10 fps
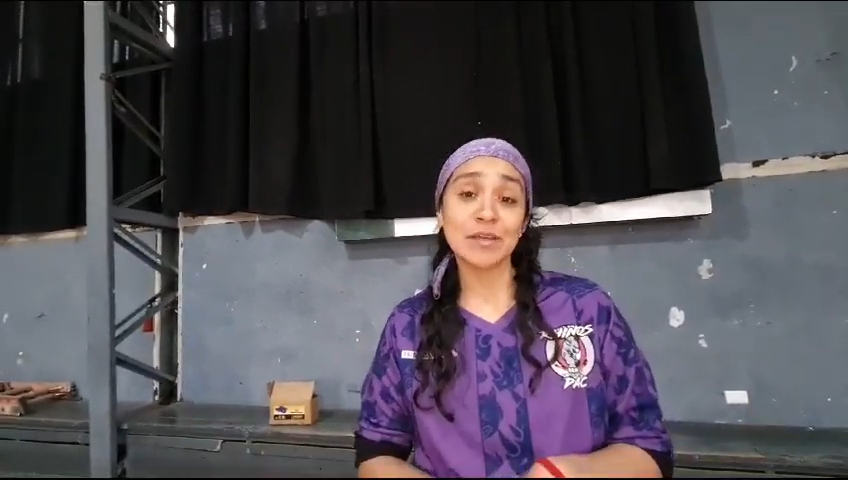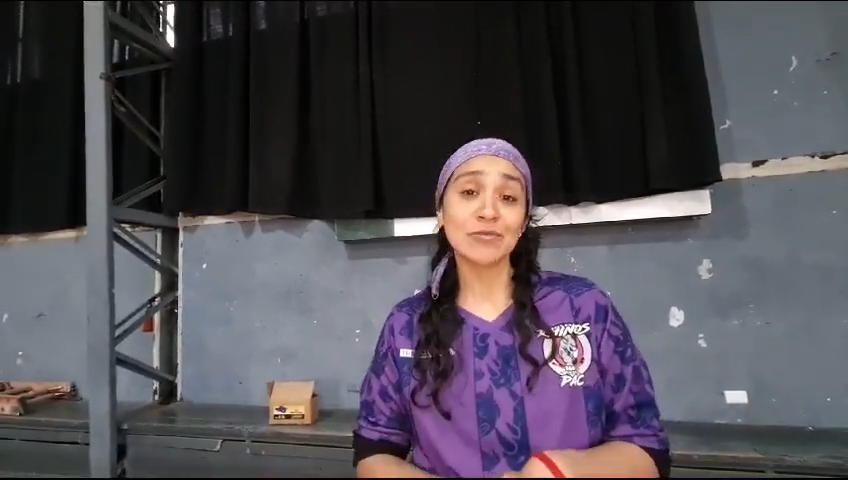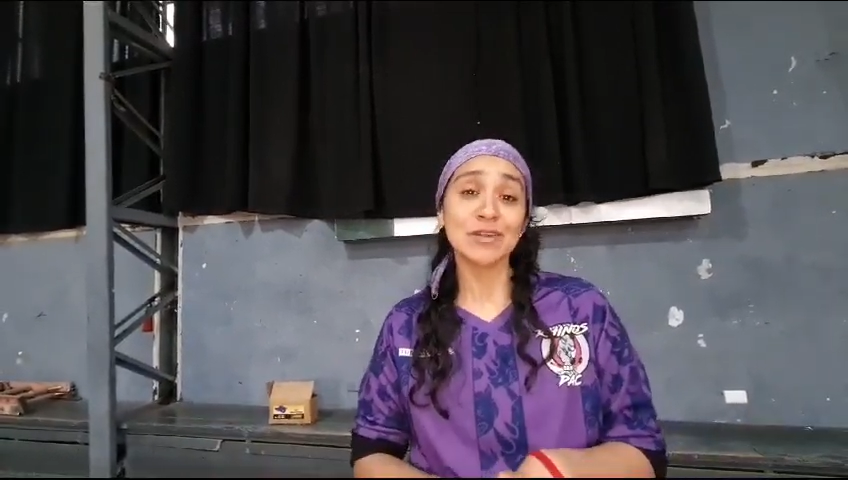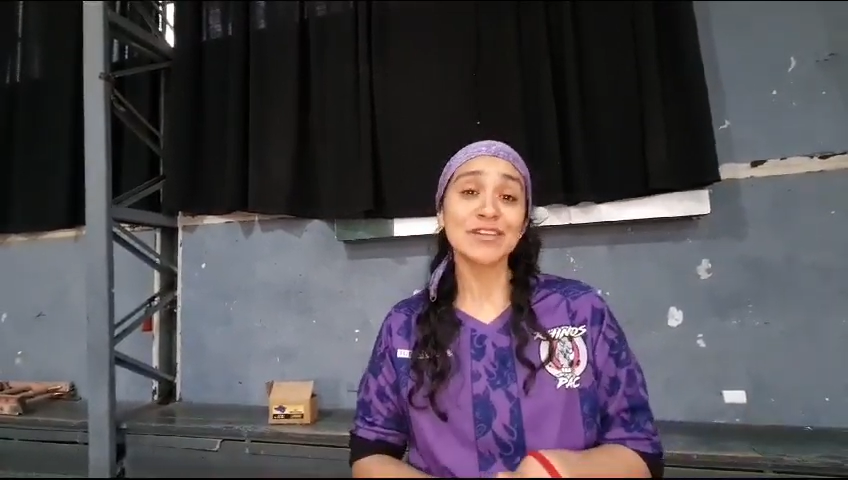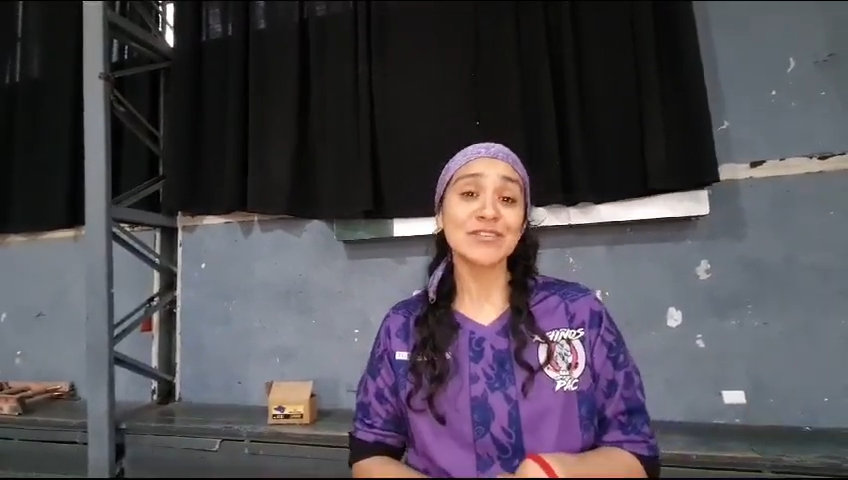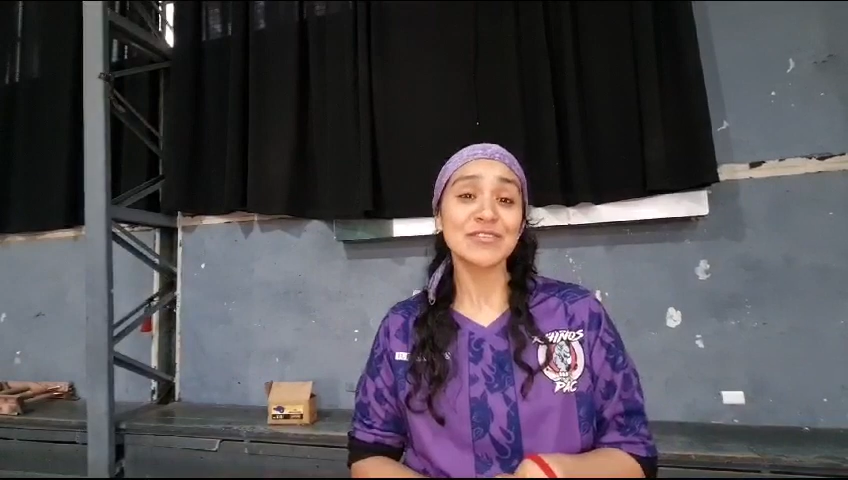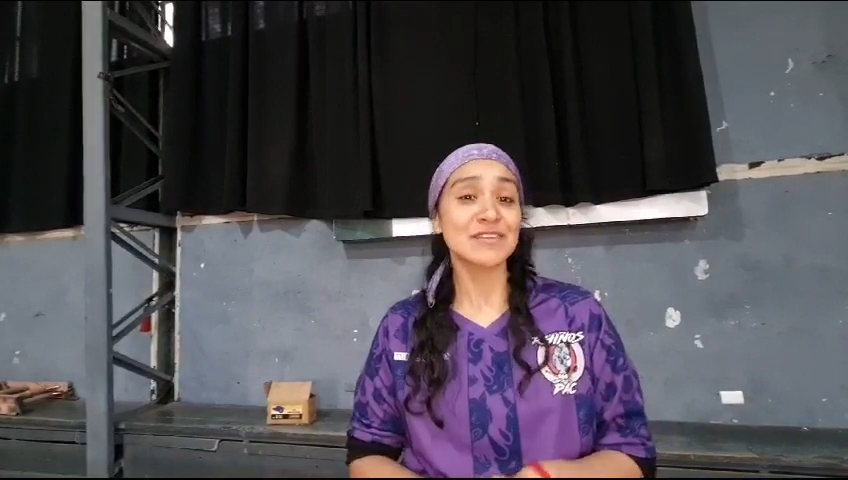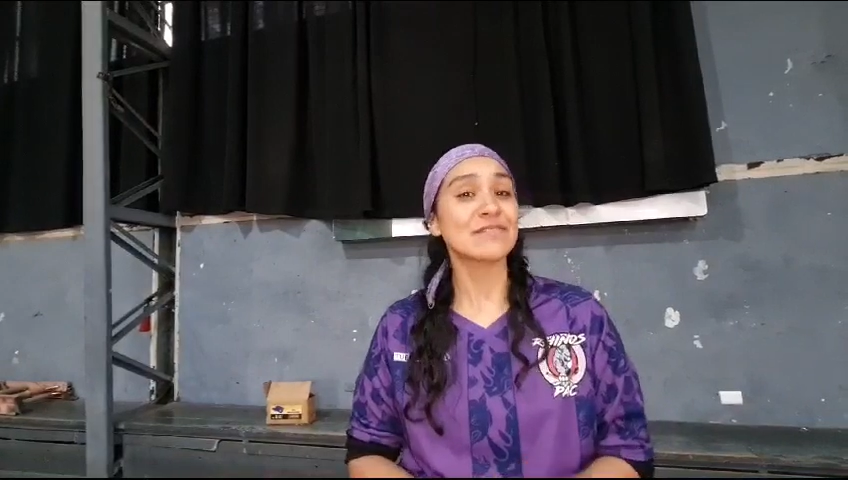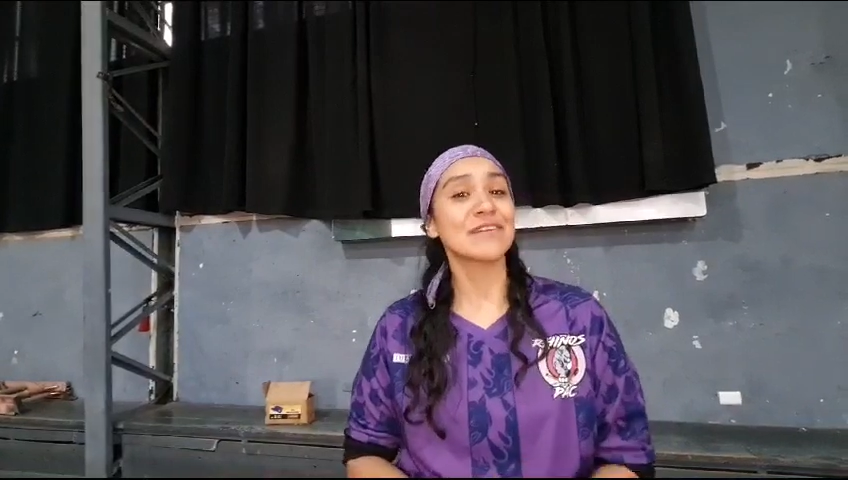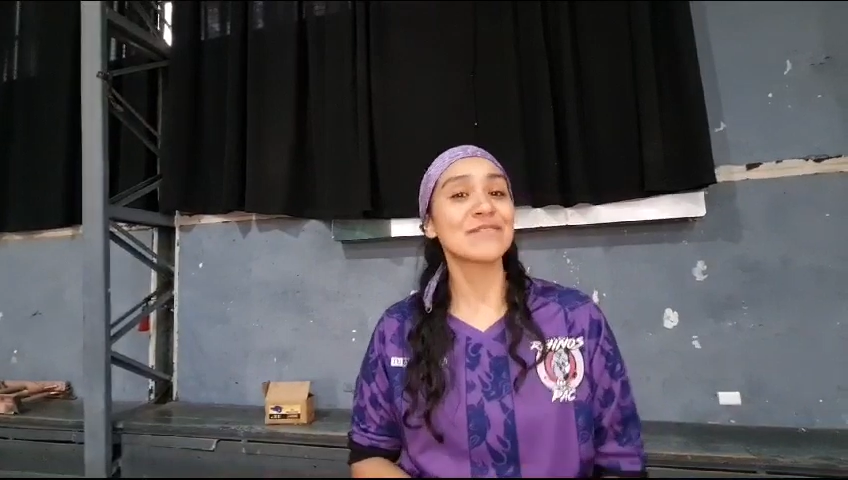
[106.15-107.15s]
encuentro
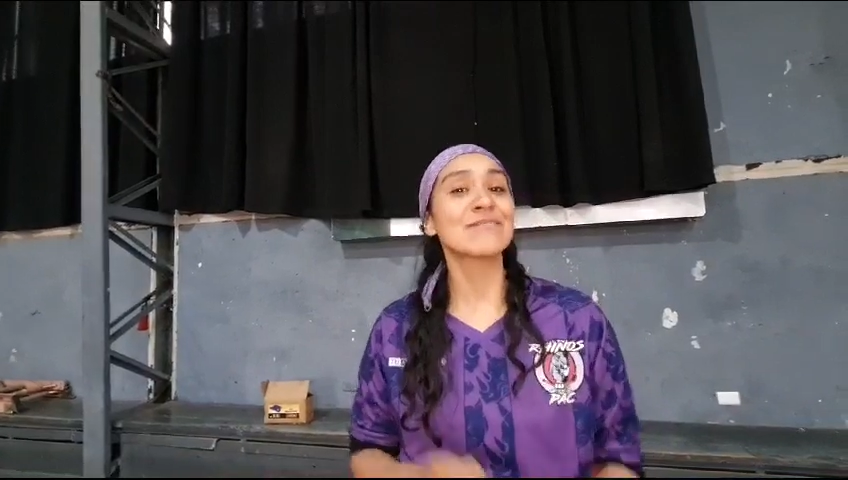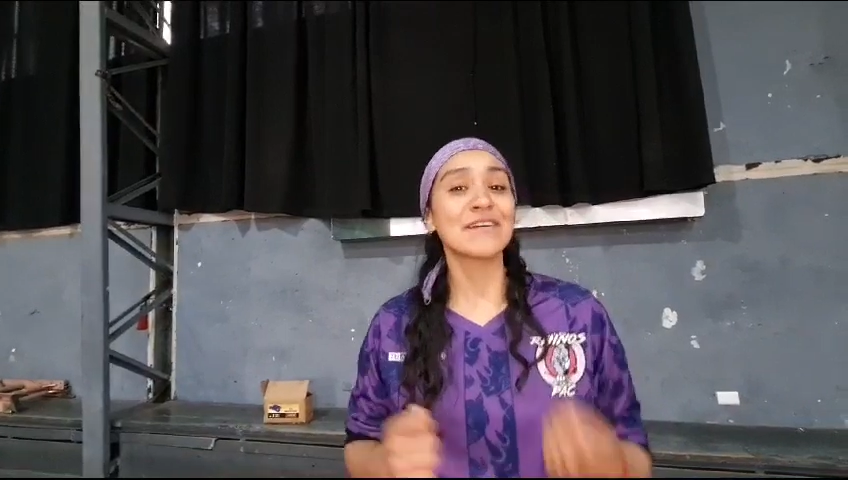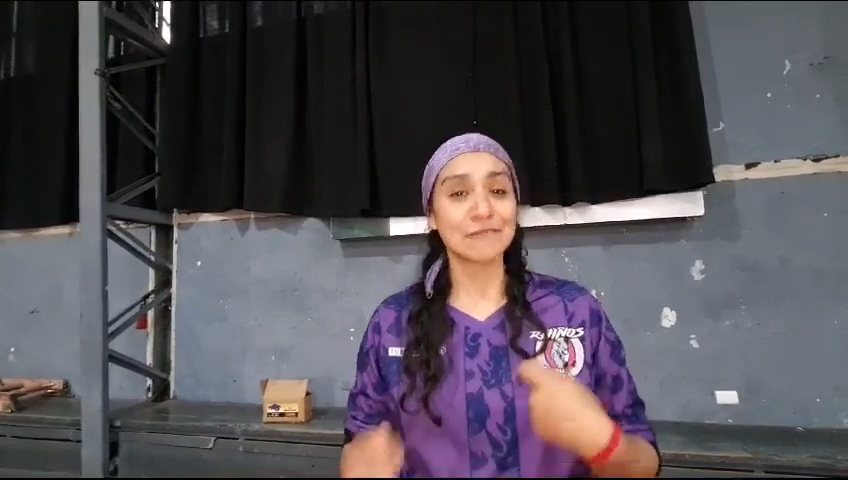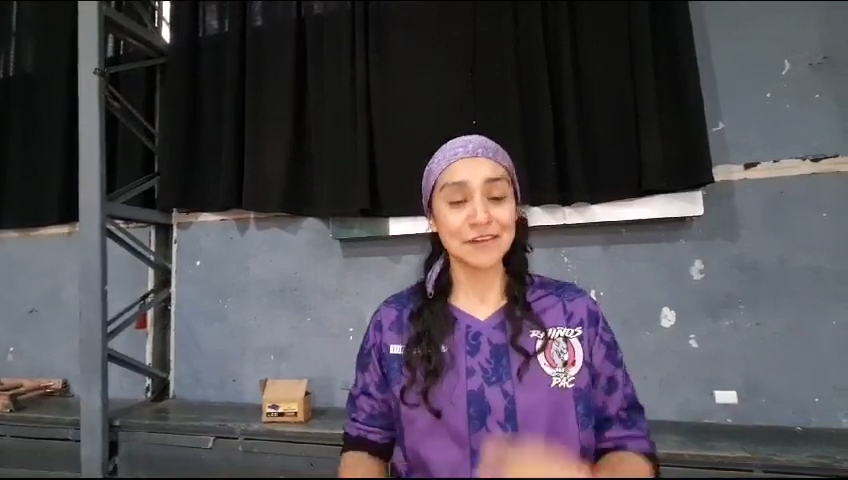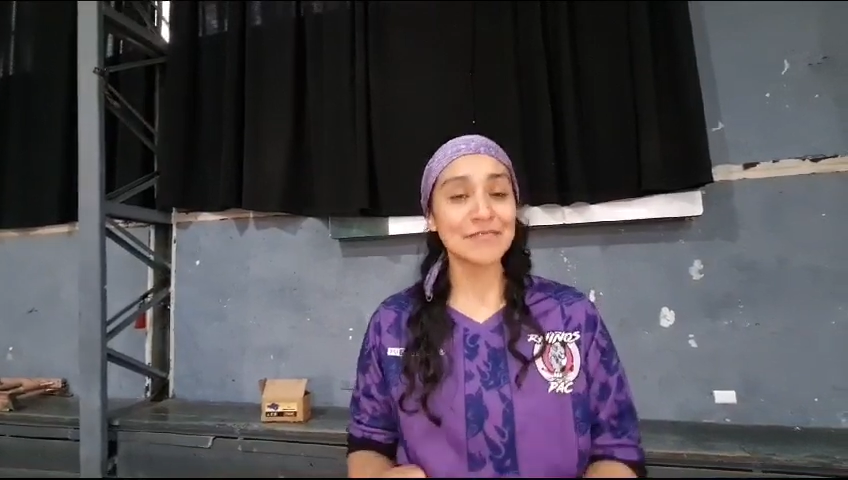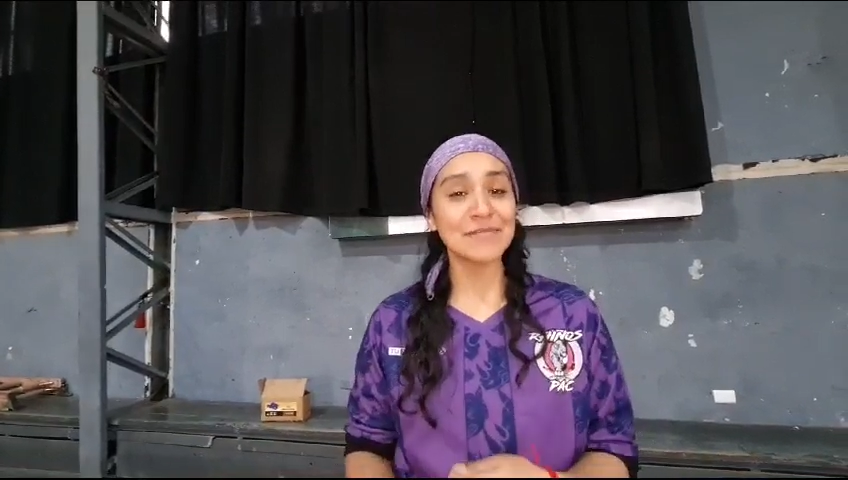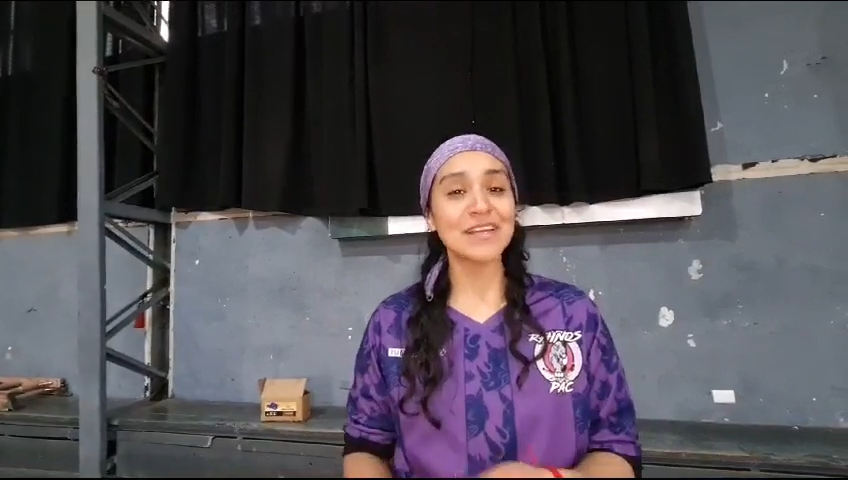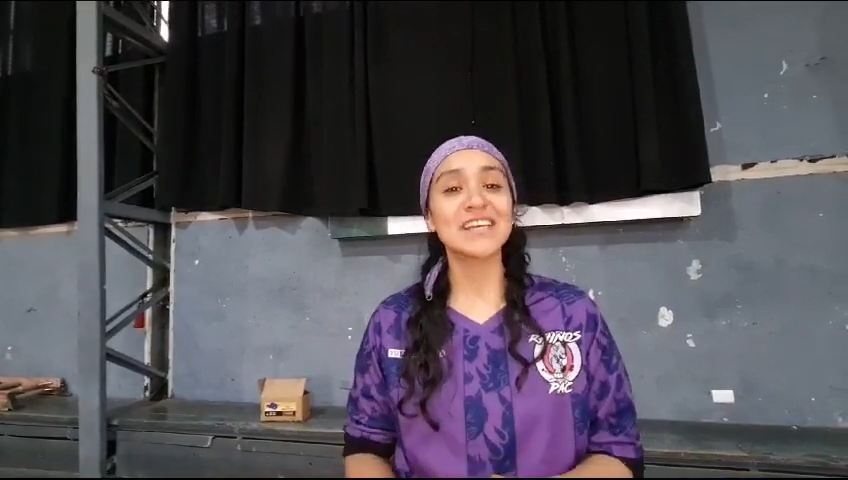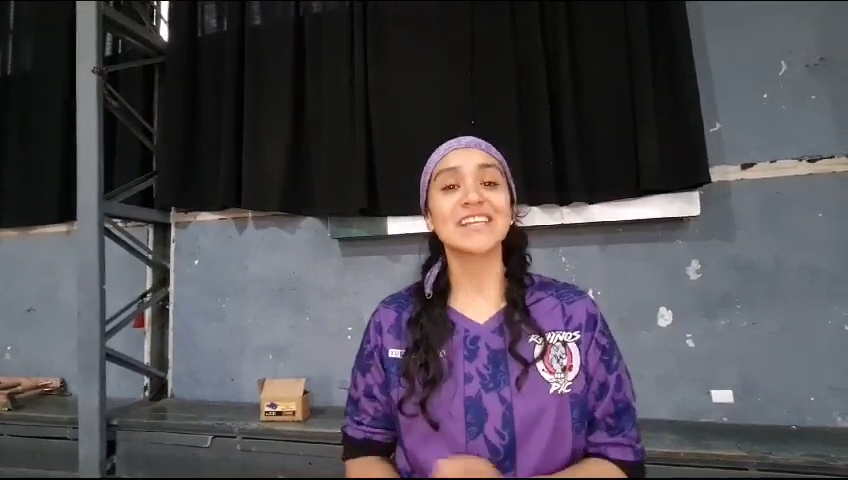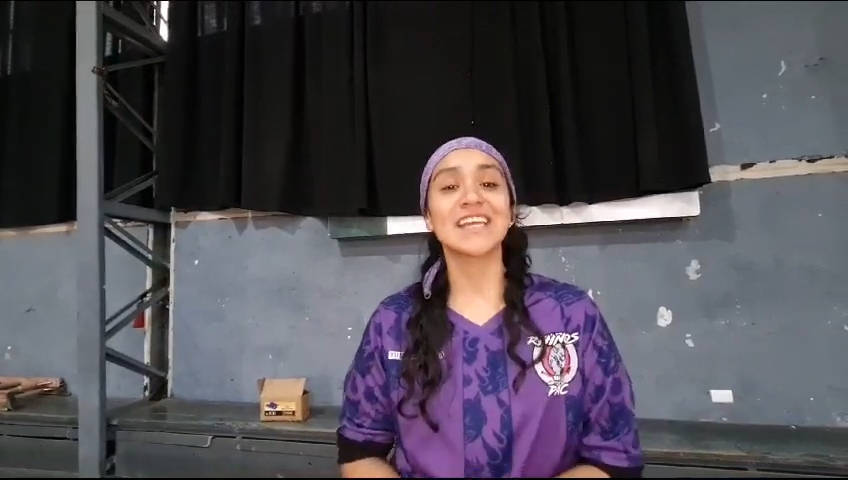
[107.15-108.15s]
se fueran más
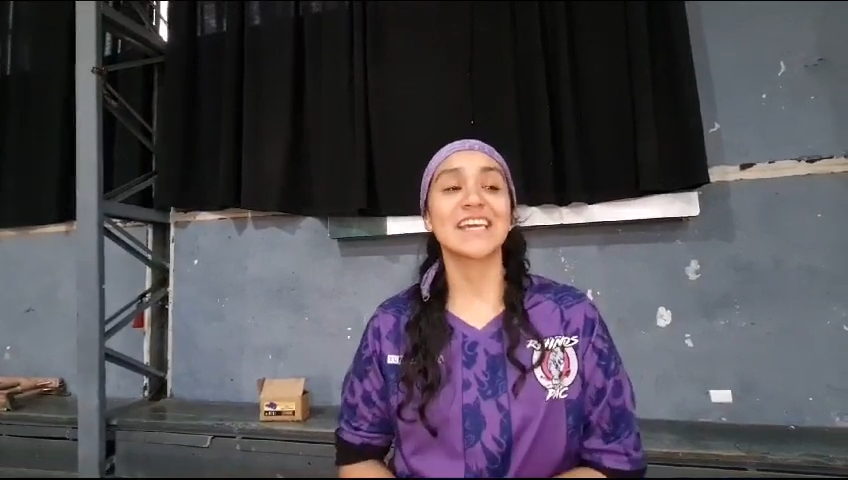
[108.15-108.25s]
firmes,